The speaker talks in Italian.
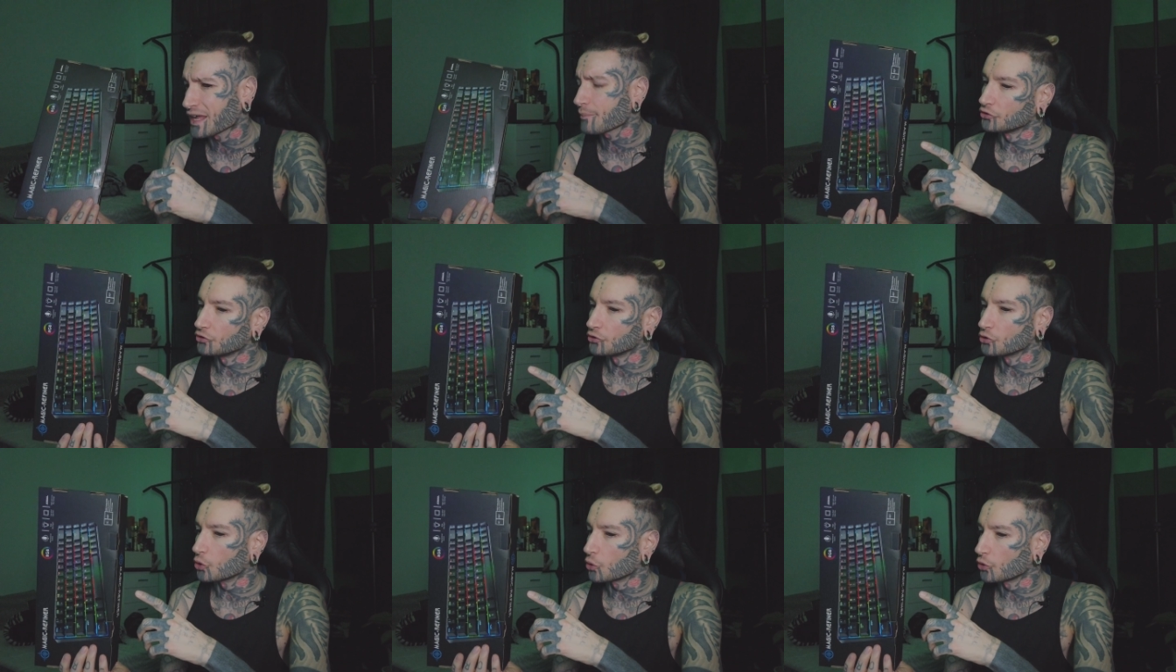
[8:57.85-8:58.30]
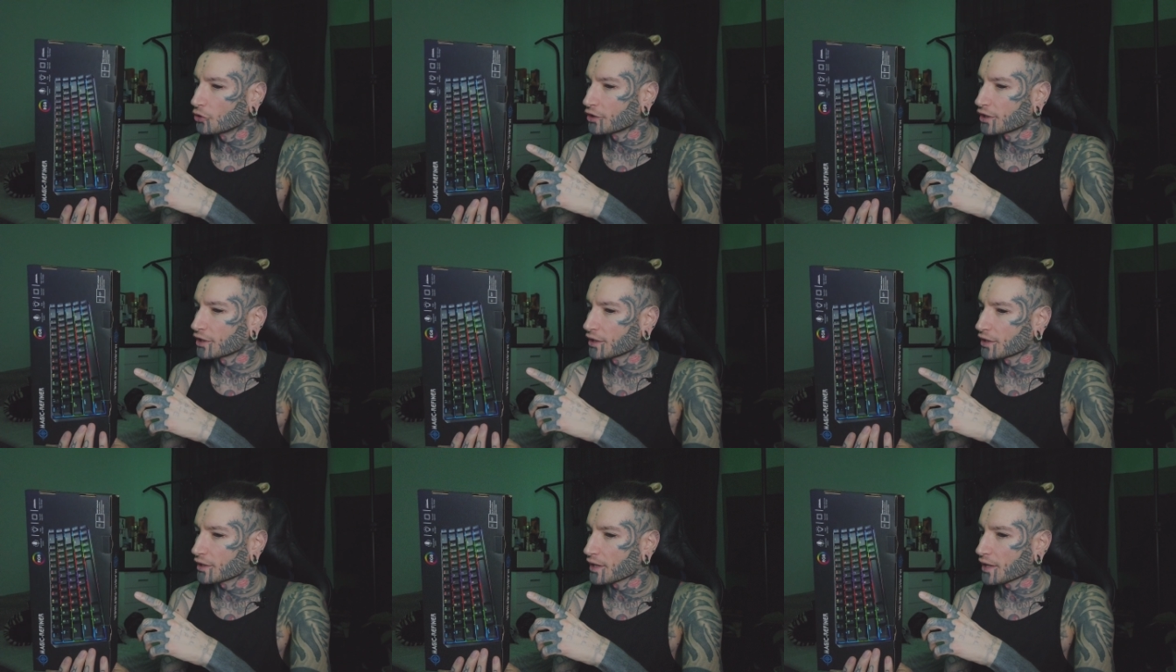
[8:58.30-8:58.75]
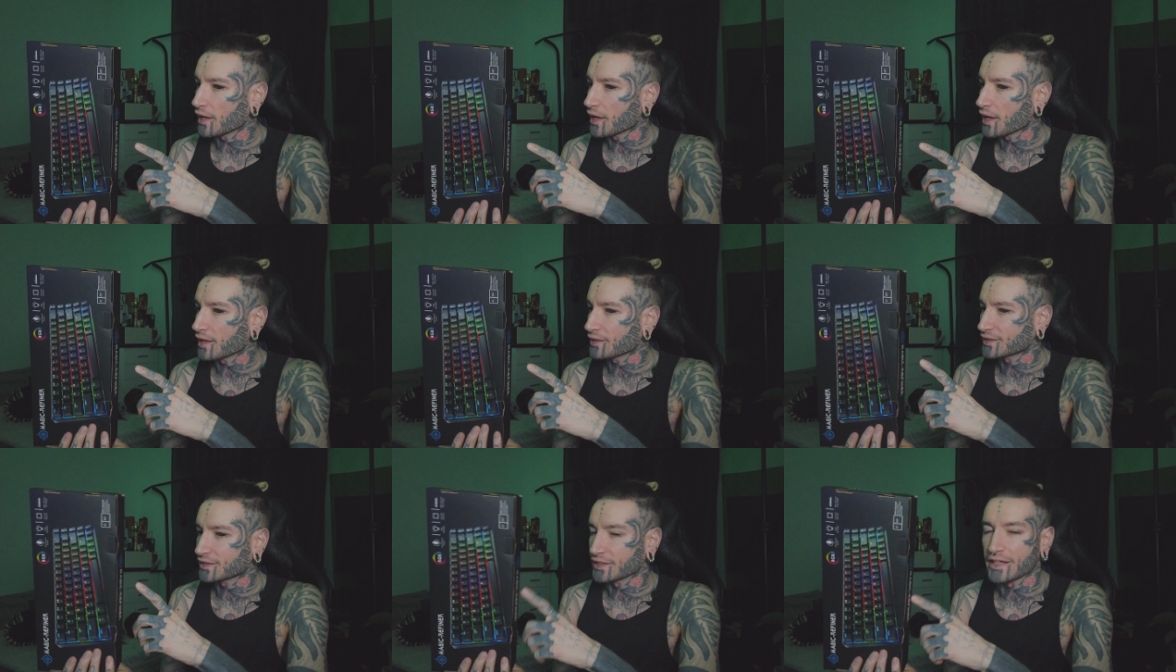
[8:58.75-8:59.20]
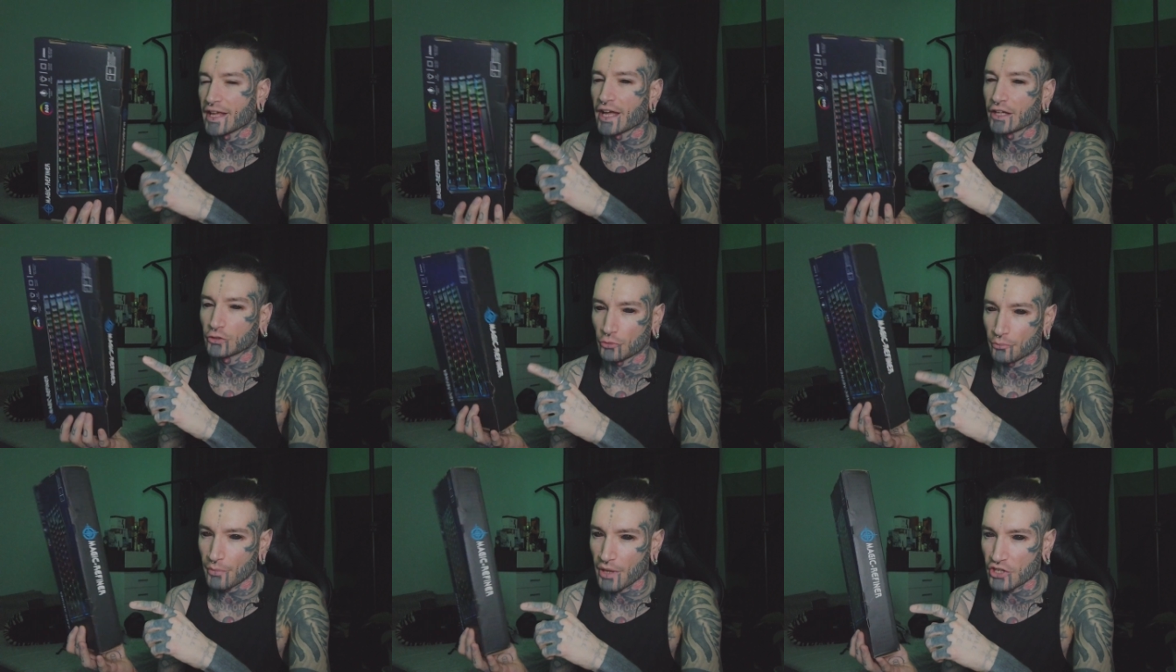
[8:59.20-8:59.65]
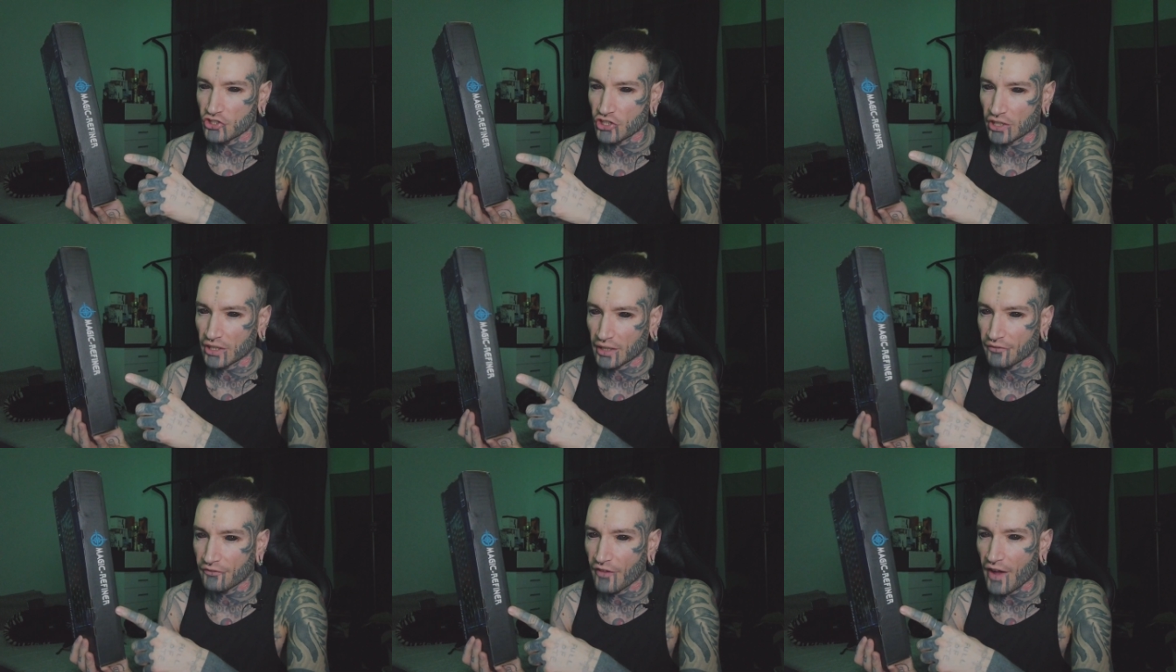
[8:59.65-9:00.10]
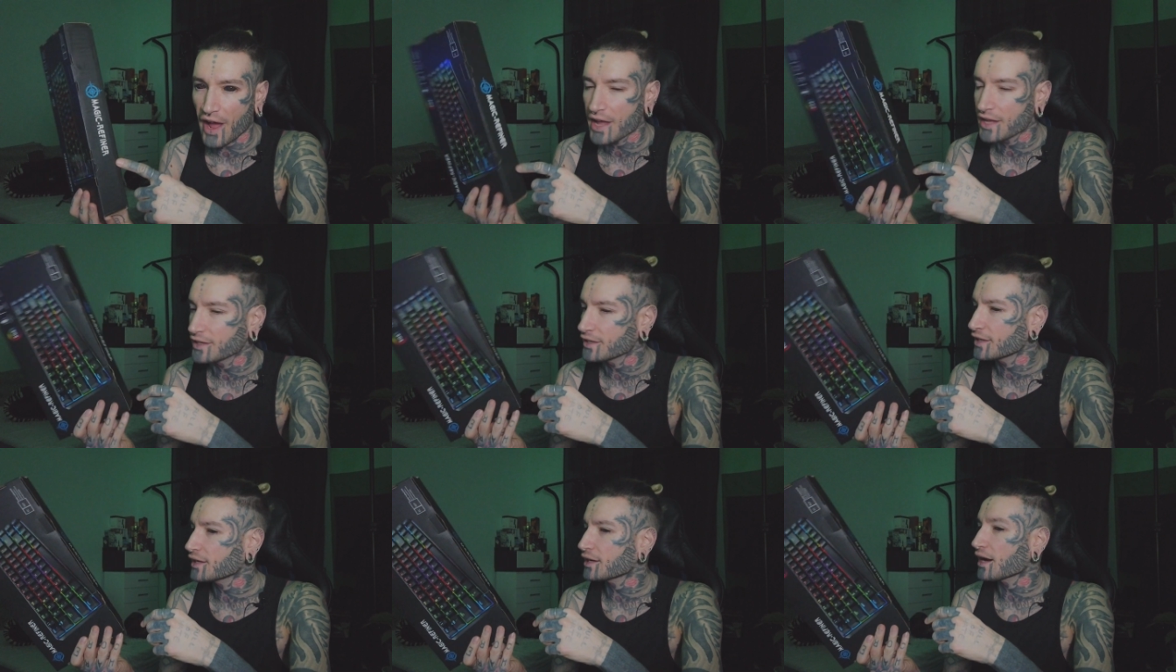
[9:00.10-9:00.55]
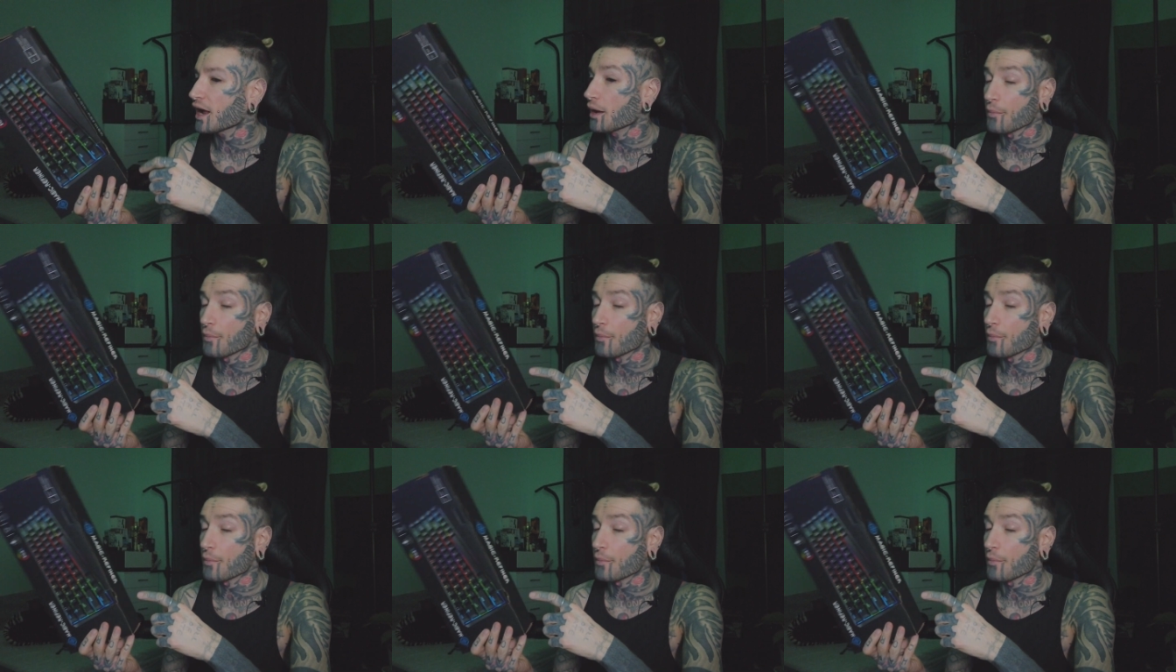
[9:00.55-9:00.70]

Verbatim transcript: non è segnato Magic Refiner,